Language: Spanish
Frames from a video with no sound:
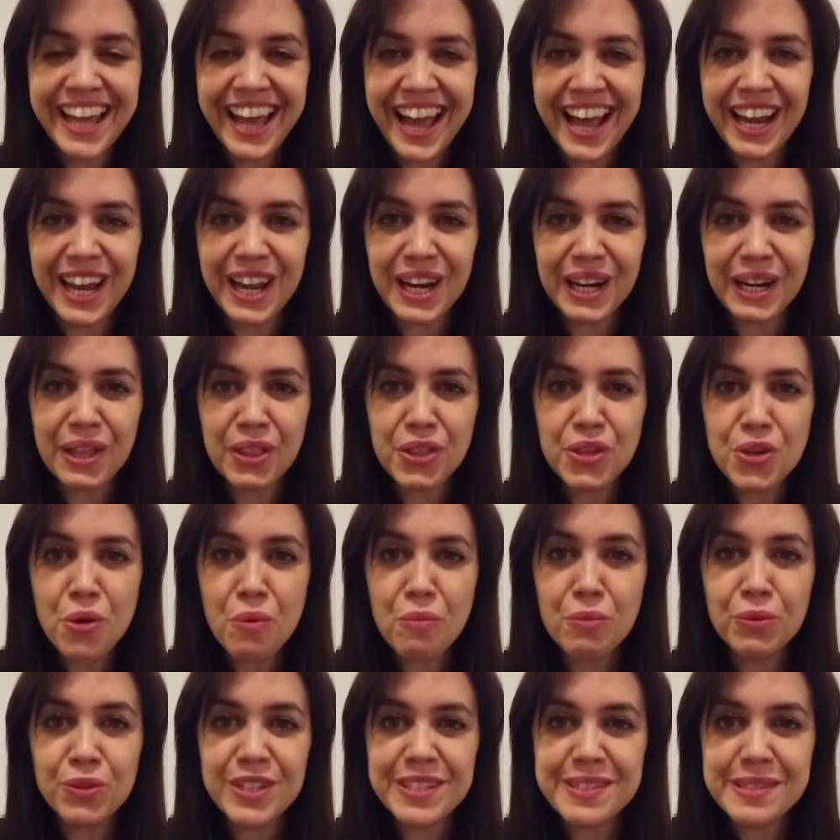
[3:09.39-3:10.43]
a la radio
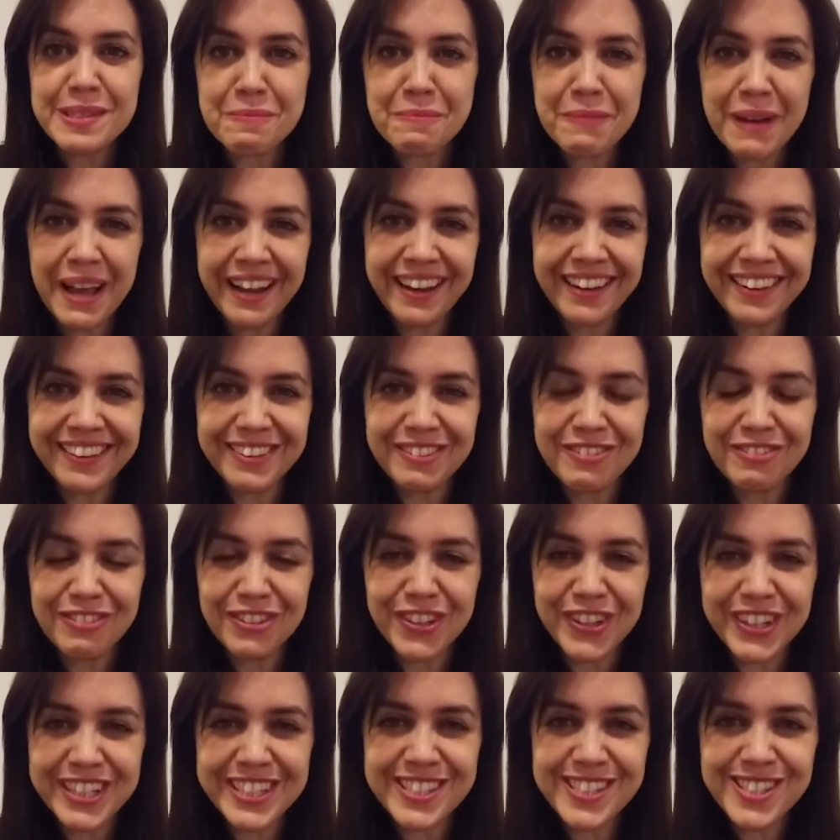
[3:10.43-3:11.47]
municipal de
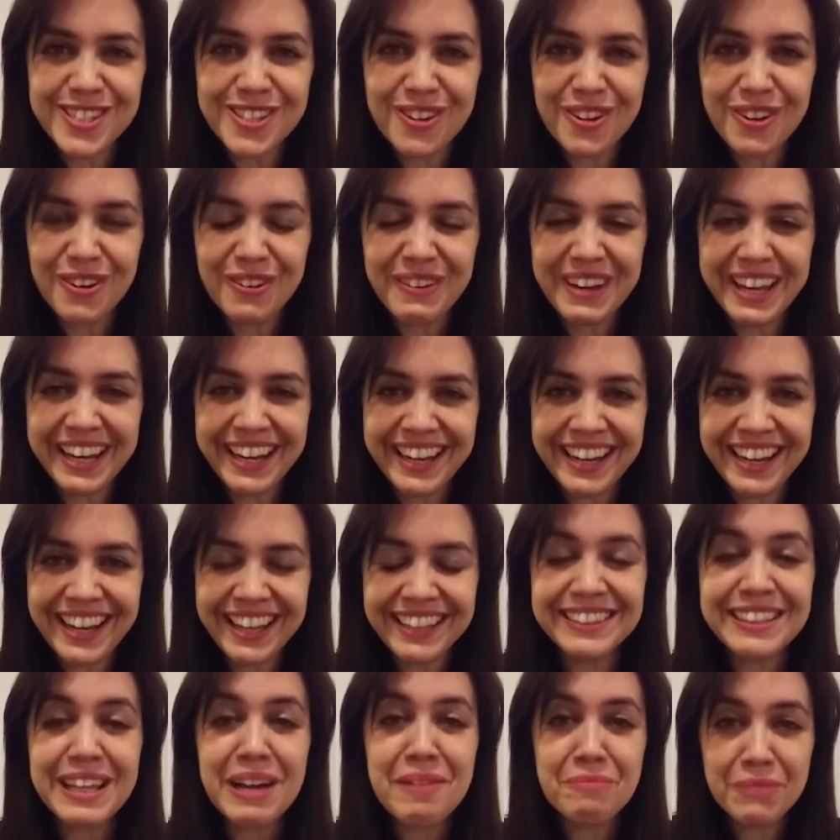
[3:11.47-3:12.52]
Florencio Varela
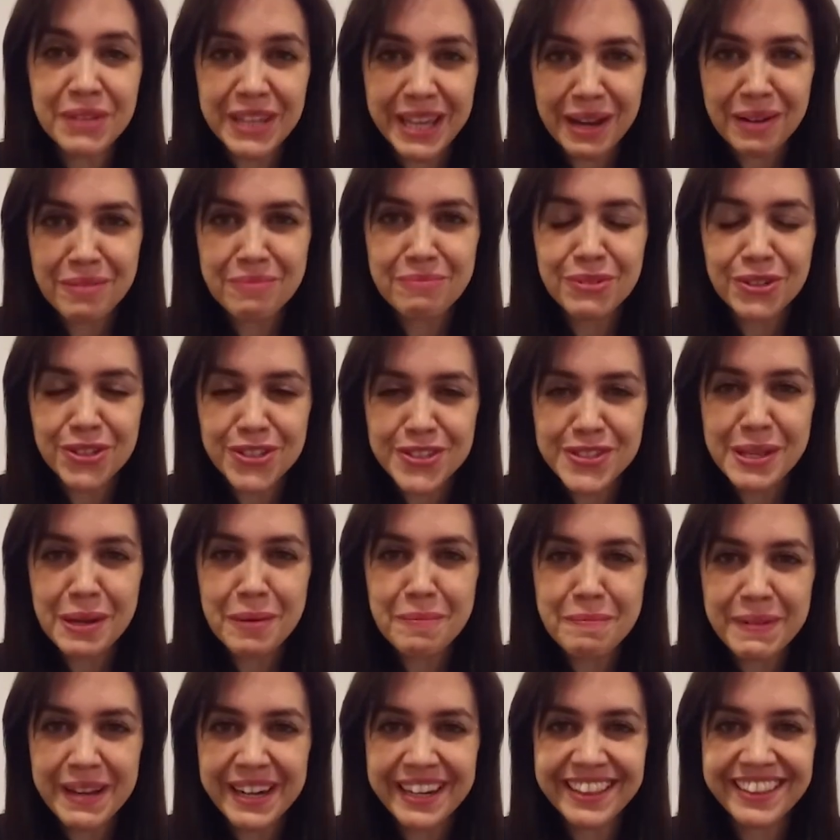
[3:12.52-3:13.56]
también por ser
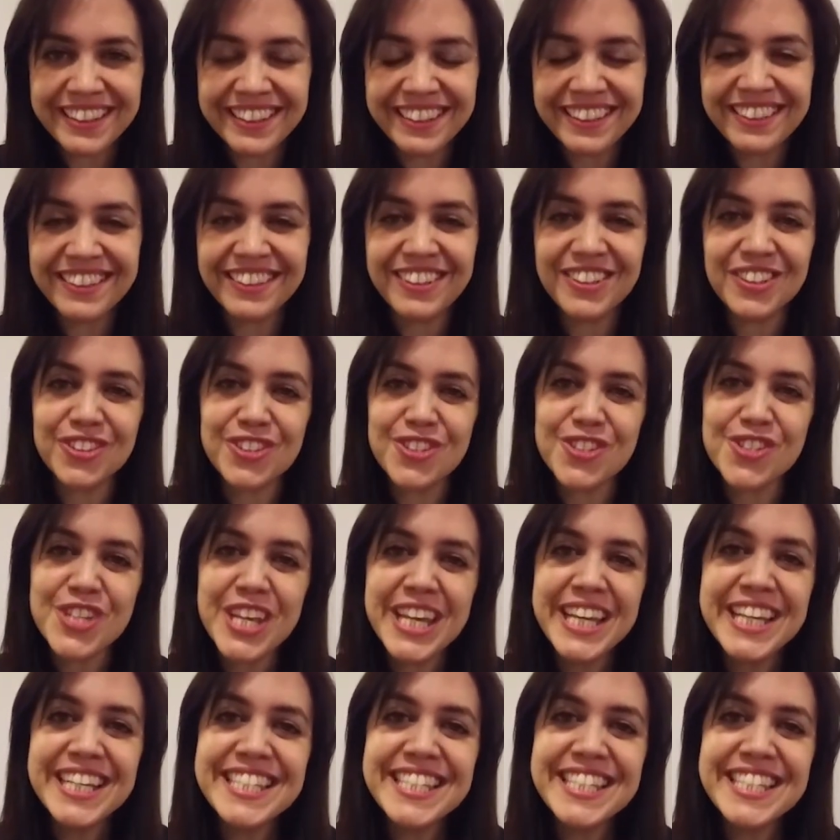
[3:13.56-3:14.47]
parte de estos